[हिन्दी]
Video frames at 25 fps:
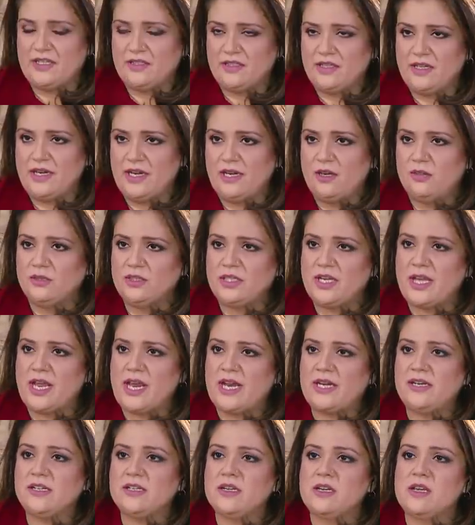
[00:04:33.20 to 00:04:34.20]
हिट द नेल ऑन द
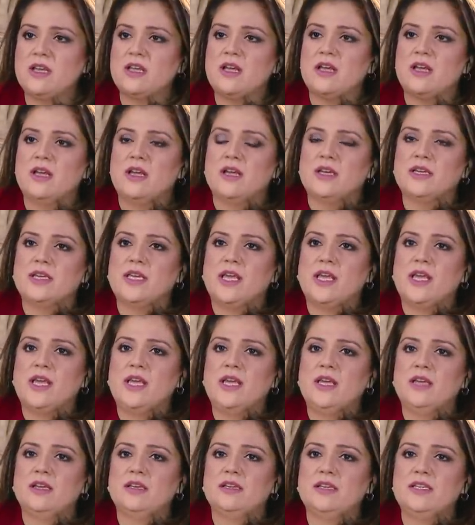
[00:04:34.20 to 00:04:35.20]
हेड कि
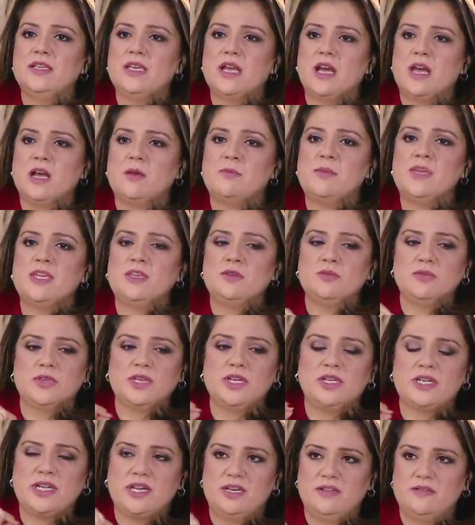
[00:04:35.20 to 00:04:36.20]
यहाँ पे
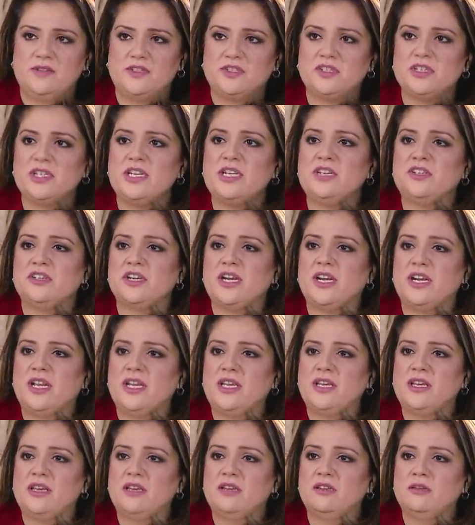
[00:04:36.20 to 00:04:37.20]
क्योंकि टेलीविज़न की
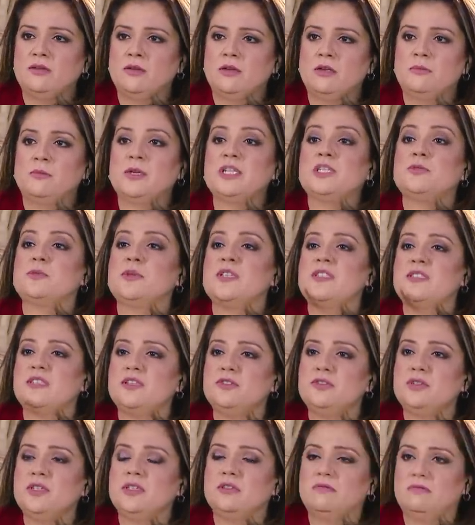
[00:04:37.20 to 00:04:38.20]
ट्रेनिंग है और बचपन से
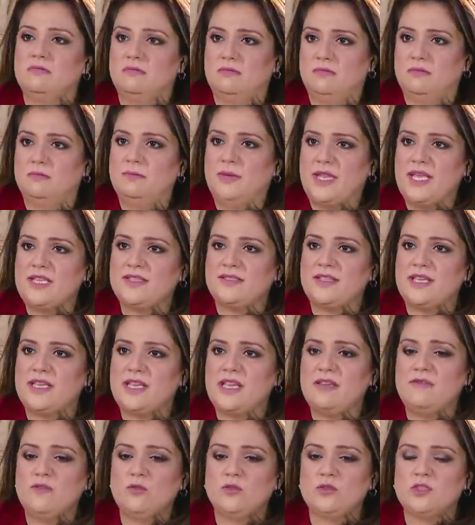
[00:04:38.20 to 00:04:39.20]
जो प्लेस
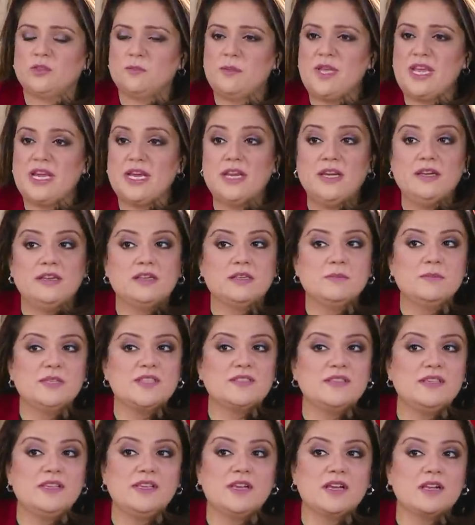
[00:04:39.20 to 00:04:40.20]
देखे उसमें
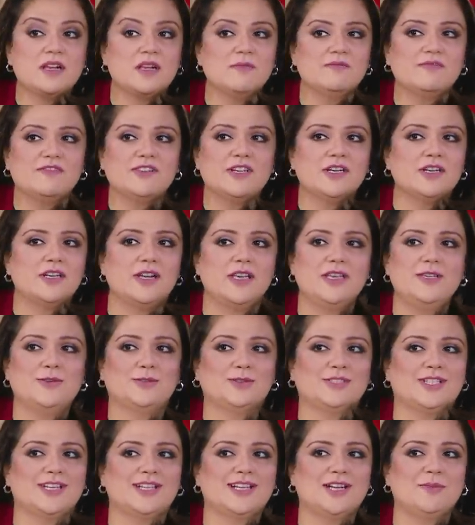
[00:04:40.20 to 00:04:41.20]
इंटीमेसी का कंफर्ट नहीं
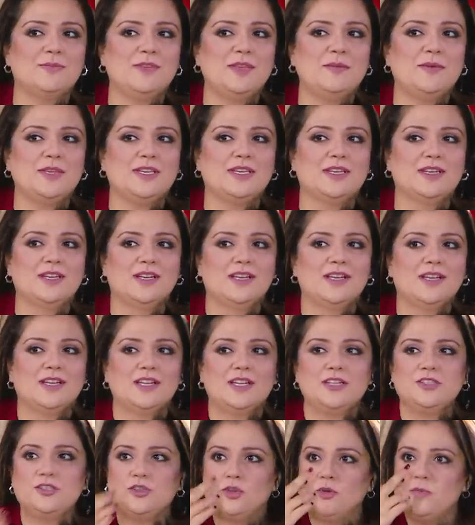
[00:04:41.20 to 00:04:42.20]
होता नहीं, कभी भी
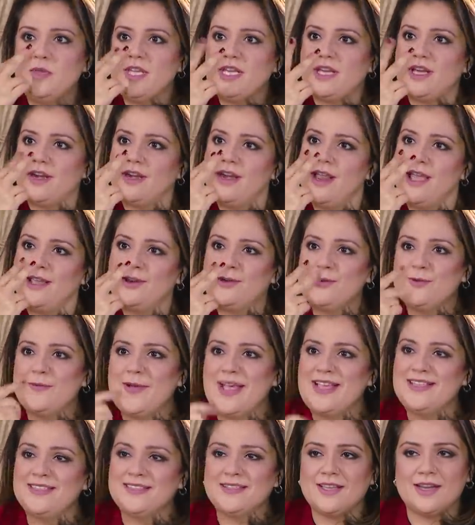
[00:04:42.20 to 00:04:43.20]
होता। जो भी करना है
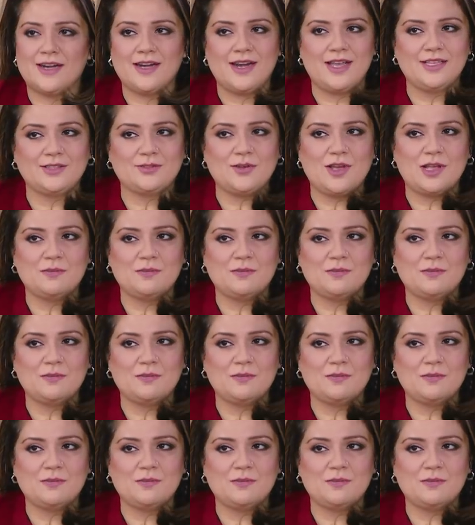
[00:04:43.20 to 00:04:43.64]
रोमांस करना है तो